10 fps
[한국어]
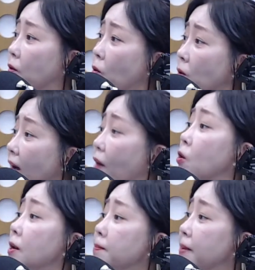꼭
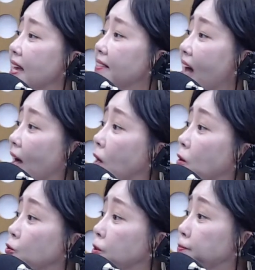올림픽에
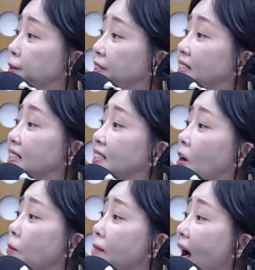나가고 싶은
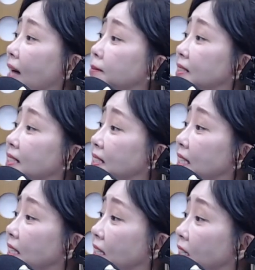그런
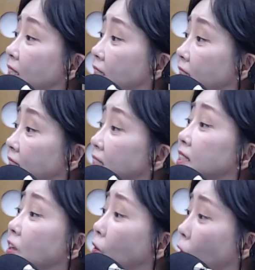마음들이 어,
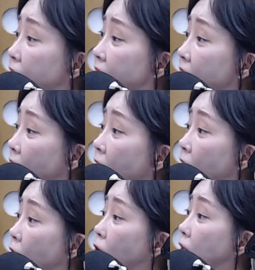드는 건 건지
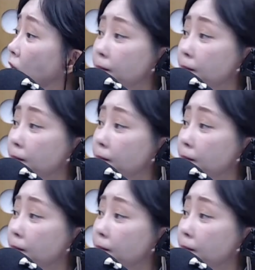어, 그렇죠.